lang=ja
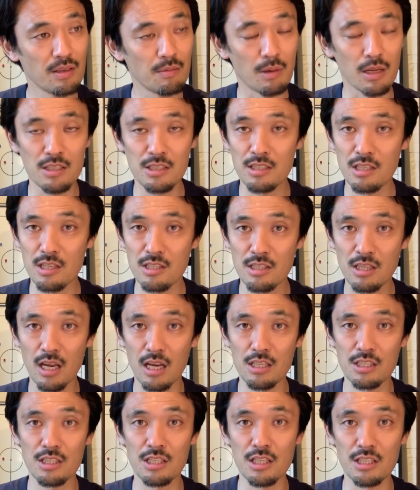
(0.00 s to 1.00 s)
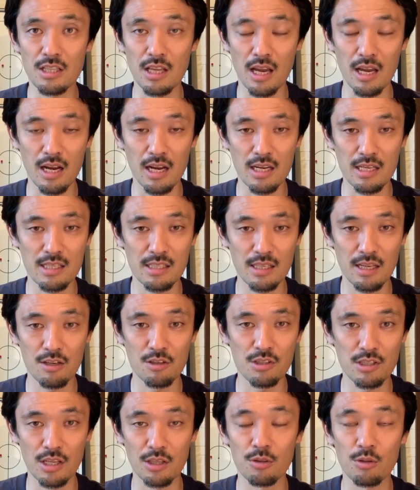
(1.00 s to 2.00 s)
マンチェスター・シティ対
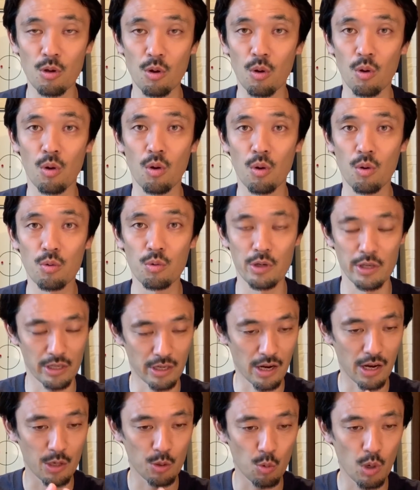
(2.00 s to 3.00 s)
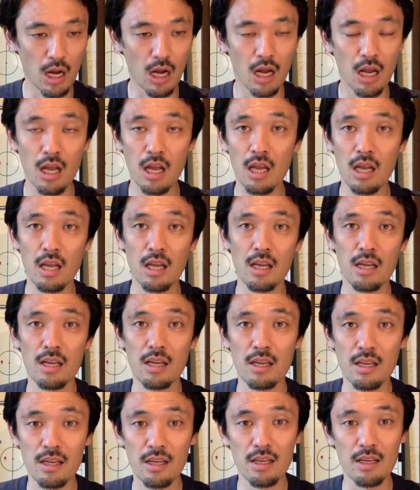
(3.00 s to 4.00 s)
アーセナル戦の振り返りは、
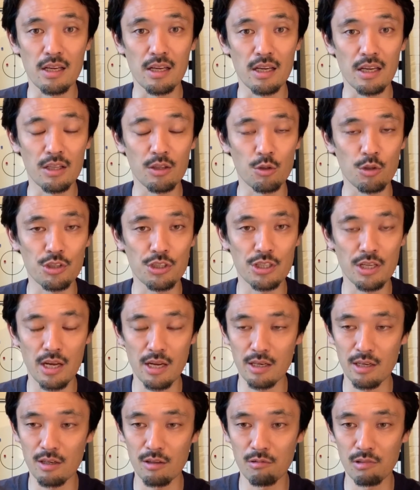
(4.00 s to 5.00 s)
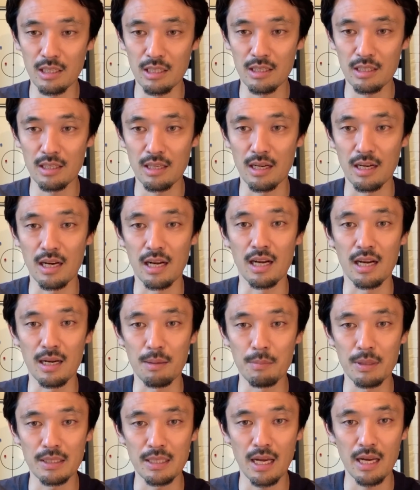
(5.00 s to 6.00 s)
えーと、試合が終わったら、
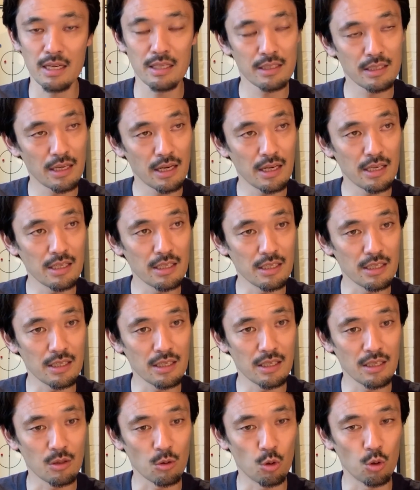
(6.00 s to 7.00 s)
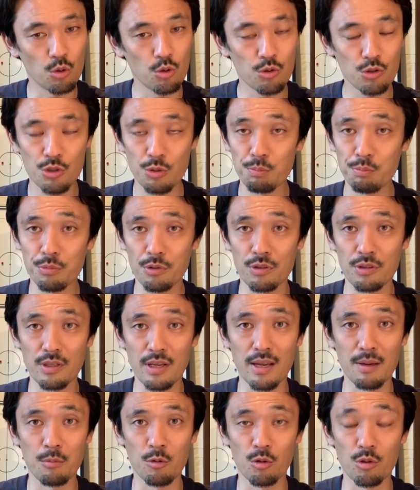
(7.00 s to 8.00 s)
まあ、大体5分10分
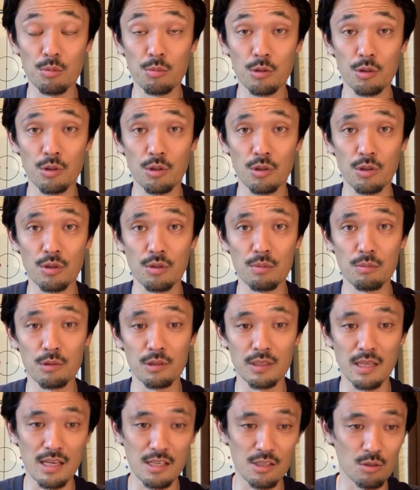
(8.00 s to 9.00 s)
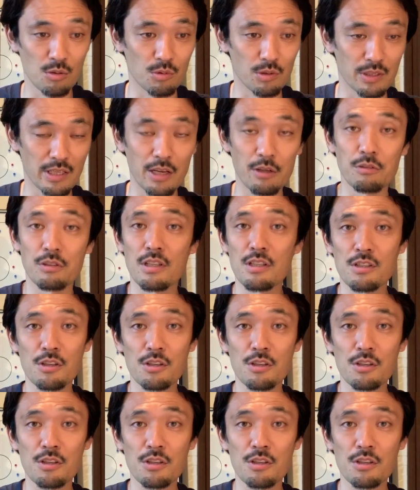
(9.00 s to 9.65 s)
で僕ももうダゾーンを出るんで